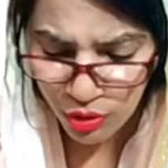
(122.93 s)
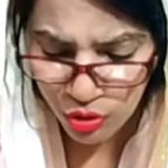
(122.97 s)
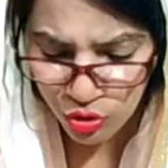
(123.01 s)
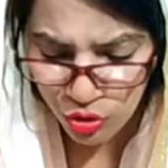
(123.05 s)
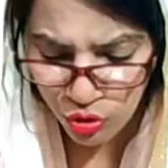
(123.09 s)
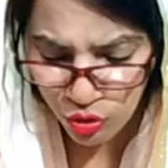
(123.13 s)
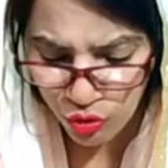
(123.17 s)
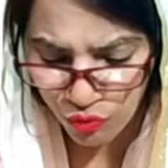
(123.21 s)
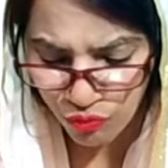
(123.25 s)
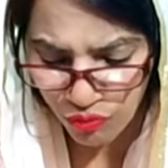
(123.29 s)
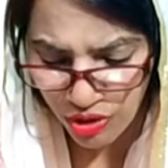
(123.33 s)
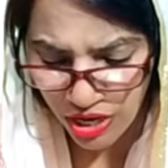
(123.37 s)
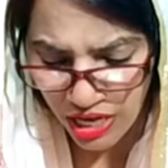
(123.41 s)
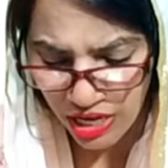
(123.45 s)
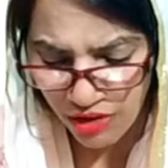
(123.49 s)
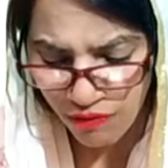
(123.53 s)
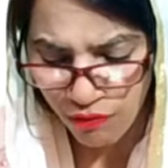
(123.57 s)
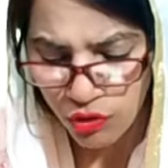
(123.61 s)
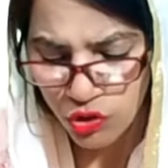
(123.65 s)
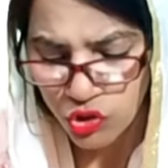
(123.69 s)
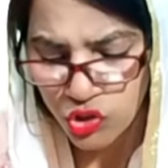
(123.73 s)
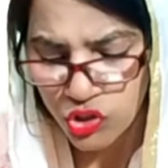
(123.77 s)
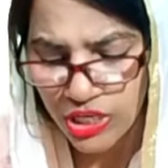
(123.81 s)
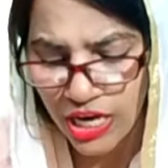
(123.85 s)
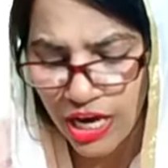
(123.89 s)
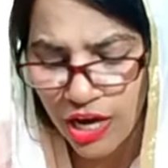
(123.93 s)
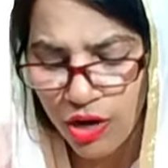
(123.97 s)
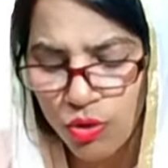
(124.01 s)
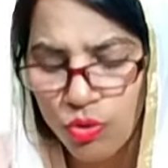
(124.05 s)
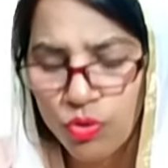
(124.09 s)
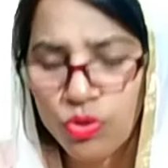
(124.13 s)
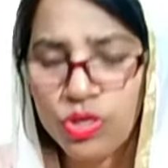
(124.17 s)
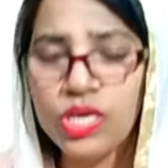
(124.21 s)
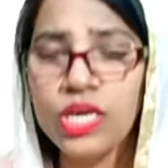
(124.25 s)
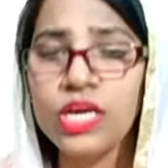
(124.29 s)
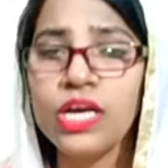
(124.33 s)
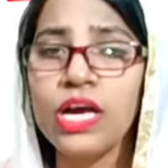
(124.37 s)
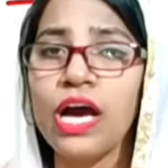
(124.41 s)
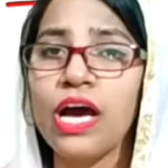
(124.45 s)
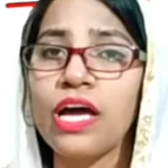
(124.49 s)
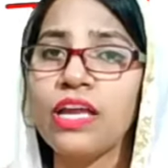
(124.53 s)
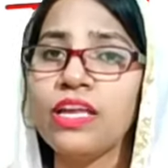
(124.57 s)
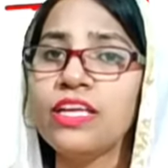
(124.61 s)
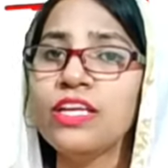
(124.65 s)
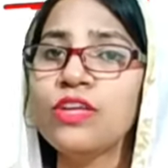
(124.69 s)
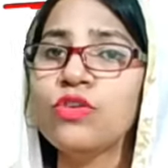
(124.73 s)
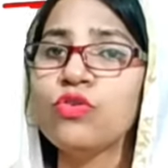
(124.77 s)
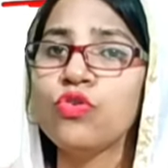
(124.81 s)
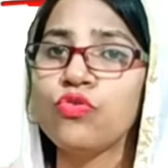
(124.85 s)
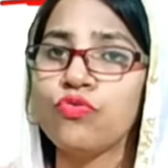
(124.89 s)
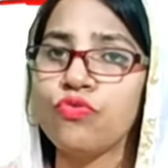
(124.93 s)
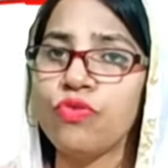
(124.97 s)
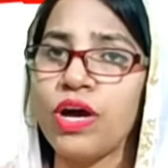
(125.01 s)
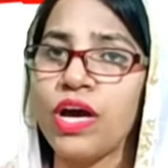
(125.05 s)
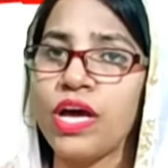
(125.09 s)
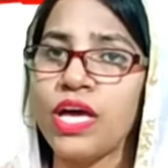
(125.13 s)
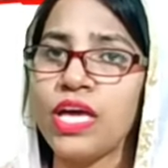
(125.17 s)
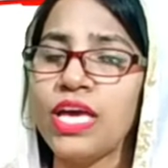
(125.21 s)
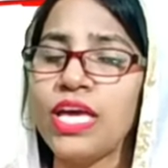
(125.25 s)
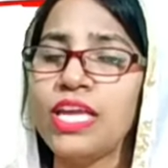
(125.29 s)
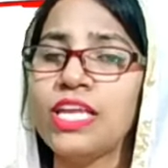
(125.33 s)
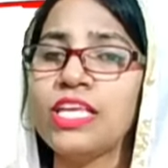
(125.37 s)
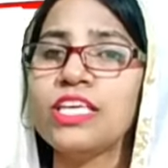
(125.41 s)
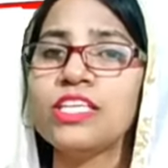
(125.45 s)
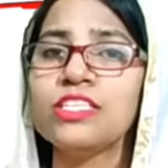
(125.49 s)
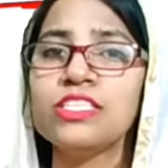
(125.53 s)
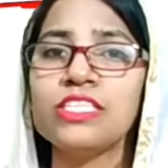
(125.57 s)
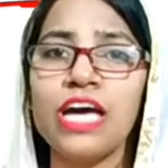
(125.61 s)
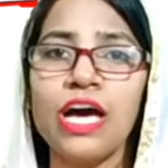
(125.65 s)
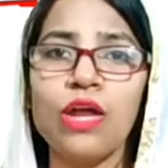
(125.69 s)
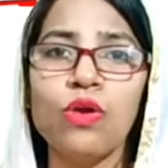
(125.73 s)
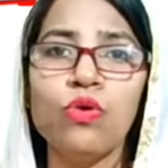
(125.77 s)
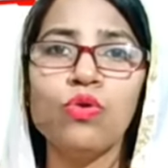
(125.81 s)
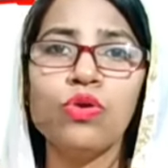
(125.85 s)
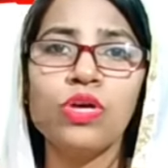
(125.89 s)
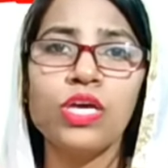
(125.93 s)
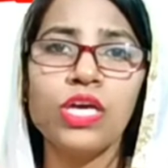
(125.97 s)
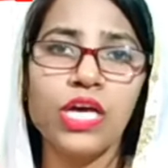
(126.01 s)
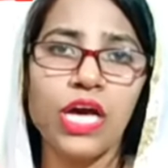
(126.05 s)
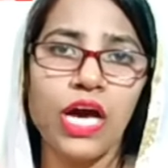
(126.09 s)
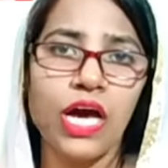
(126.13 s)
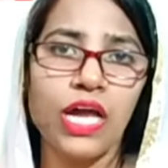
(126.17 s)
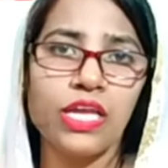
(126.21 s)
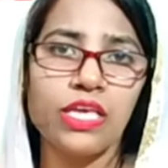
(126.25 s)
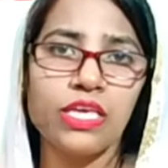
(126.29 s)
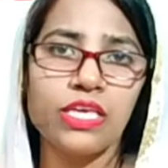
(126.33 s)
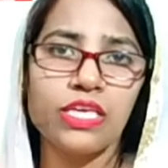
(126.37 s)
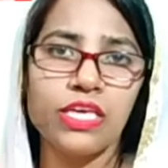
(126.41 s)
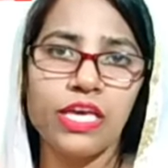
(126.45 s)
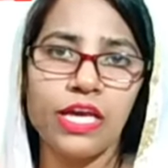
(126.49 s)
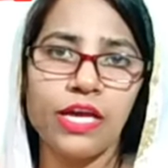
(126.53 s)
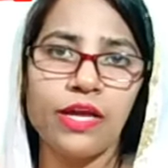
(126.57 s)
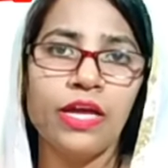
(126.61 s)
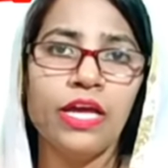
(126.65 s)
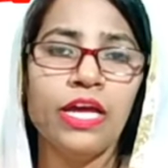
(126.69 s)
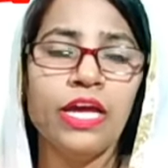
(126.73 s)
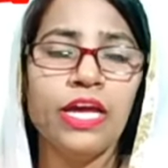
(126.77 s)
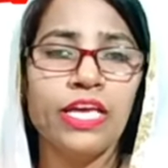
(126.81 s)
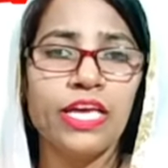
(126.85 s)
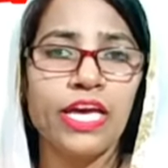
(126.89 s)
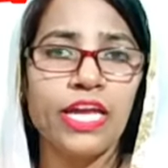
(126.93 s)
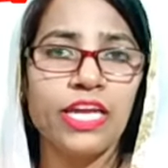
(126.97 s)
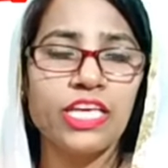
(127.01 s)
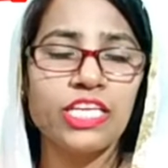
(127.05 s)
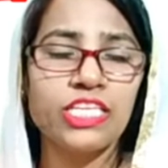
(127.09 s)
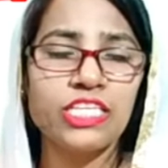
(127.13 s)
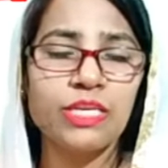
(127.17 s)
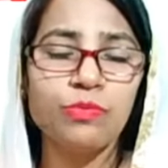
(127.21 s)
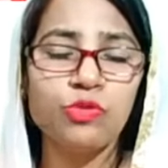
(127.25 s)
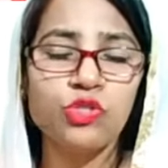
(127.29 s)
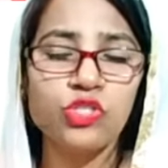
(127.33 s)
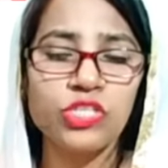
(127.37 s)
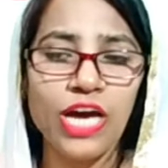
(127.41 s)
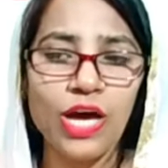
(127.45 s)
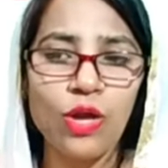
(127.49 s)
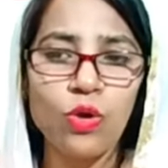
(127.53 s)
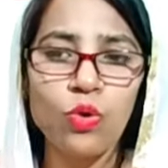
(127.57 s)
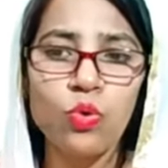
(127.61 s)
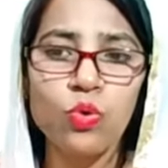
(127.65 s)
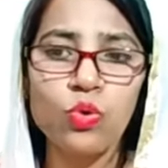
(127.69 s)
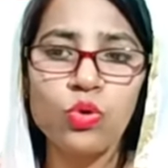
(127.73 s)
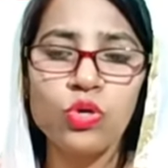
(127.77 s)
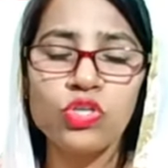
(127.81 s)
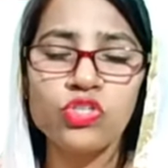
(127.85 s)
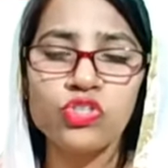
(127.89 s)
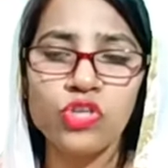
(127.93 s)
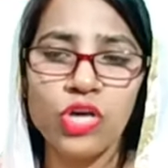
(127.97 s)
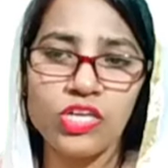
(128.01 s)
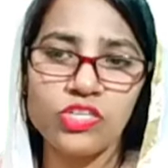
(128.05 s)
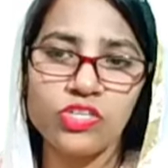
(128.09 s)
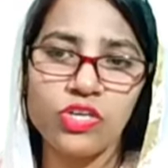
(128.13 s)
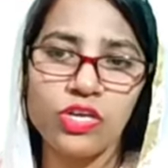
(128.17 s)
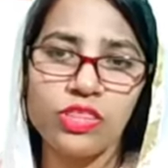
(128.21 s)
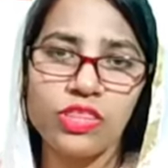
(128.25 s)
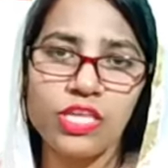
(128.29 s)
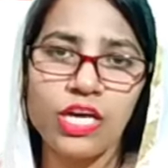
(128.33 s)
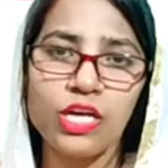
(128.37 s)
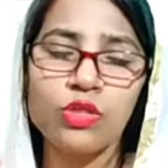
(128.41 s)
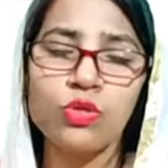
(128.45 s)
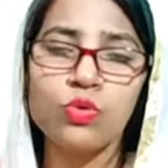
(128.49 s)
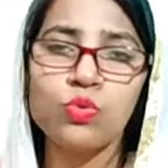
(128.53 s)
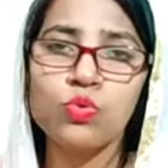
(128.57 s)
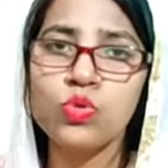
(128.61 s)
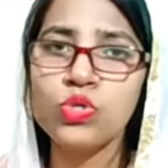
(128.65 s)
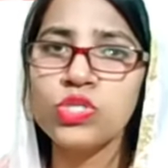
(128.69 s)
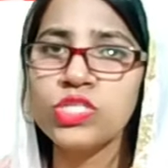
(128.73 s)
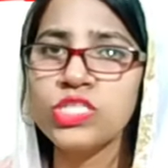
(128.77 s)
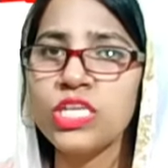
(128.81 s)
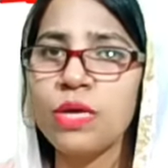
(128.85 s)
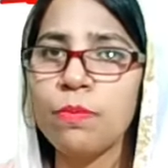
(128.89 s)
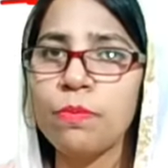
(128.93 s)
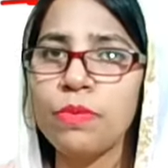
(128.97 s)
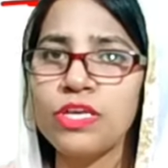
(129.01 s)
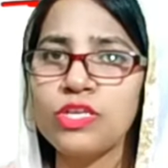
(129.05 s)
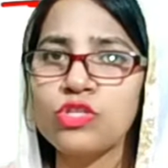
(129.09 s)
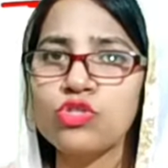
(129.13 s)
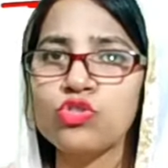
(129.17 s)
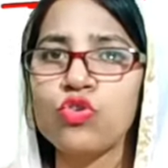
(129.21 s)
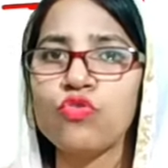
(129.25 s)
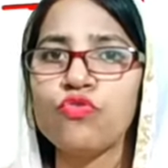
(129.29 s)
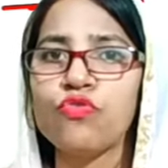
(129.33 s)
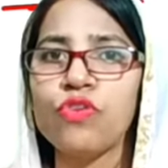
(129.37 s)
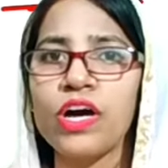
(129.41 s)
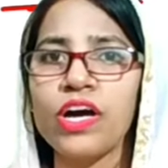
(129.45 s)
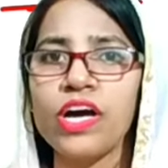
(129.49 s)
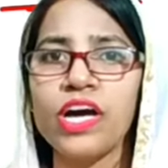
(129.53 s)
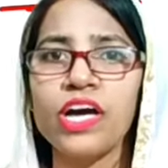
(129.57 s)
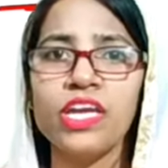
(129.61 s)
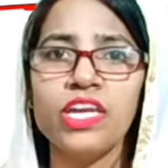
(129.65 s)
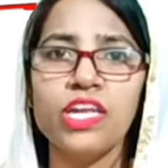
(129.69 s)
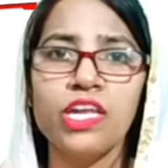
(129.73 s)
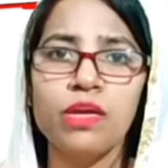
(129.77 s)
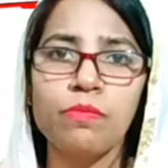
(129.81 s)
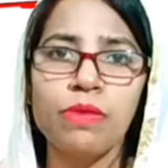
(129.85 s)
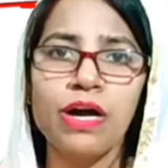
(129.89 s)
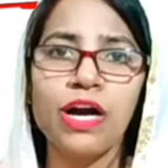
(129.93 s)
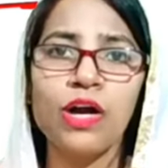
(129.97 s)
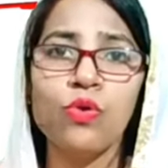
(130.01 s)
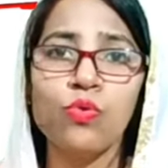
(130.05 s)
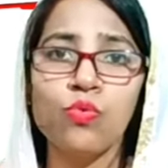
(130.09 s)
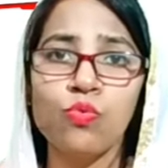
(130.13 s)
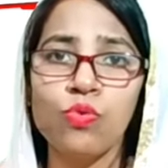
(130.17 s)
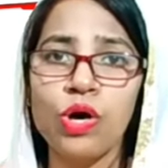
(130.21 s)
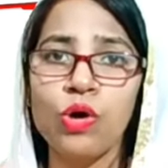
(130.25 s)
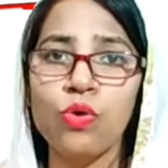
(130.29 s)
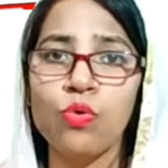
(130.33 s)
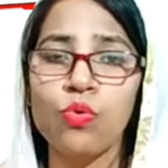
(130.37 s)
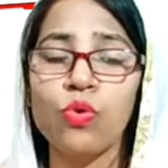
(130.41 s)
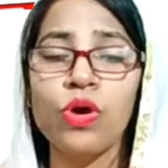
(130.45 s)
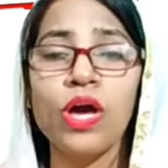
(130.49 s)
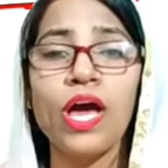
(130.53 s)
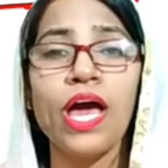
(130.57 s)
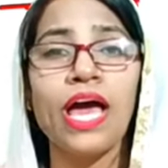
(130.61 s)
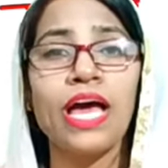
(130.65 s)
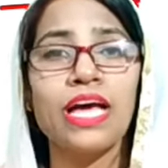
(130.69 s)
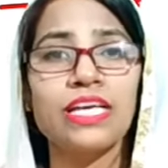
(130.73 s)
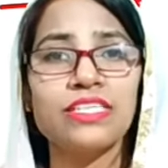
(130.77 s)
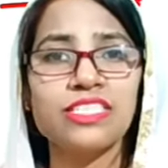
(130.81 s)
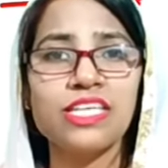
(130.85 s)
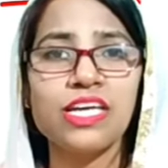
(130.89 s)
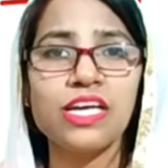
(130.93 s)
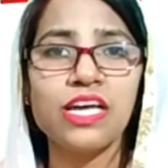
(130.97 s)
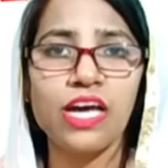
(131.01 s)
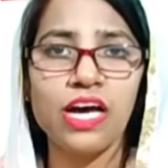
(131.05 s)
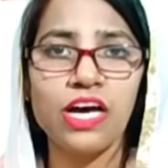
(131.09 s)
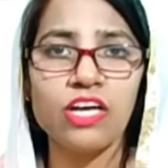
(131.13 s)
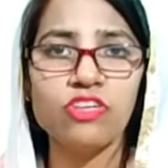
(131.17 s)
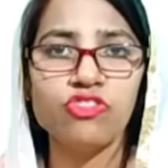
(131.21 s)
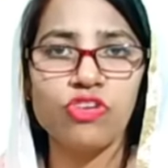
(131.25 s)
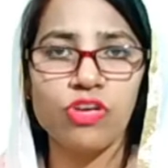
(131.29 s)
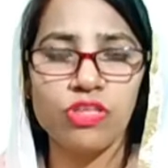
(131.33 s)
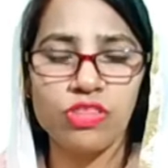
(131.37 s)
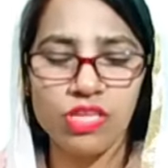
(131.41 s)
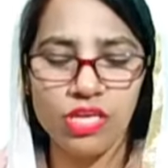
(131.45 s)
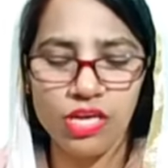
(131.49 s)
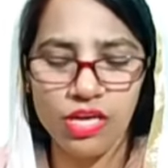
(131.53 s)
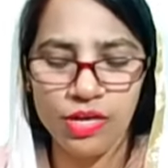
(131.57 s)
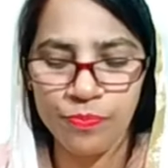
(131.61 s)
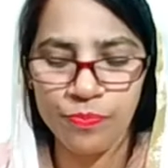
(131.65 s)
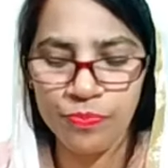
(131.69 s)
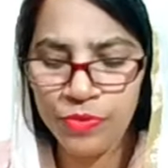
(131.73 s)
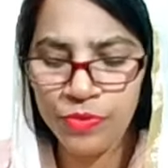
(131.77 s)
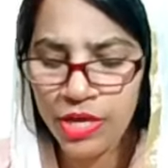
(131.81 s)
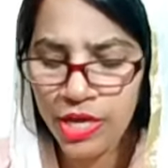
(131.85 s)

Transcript: जो गुफा है वो चालुक्य कालीन गुफा है यानी कि चालुक्य काल की है यानी कि जब चालुक्य शासक था तो उस समय इस गुफा का निर्माण हुआ होगा ऐसा कहा जाता है